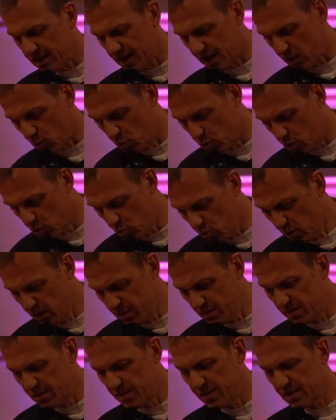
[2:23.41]
der
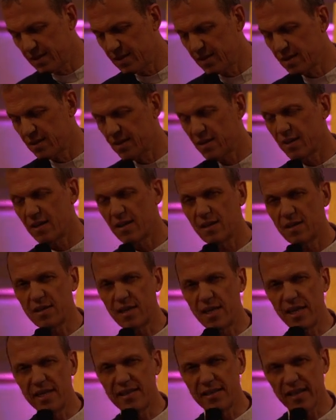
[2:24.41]
Kultur,
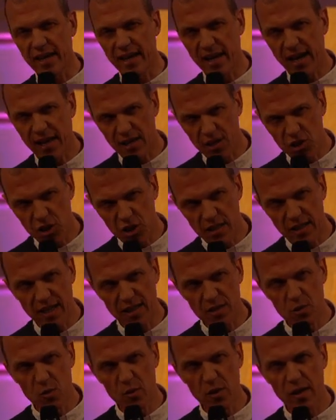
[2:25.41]
die literarischen
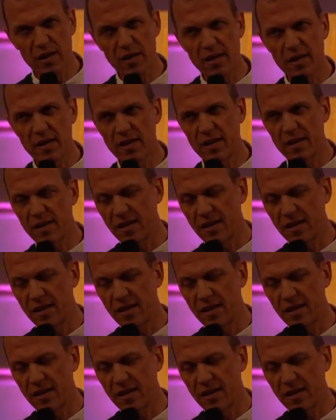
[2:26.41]
Gattungen,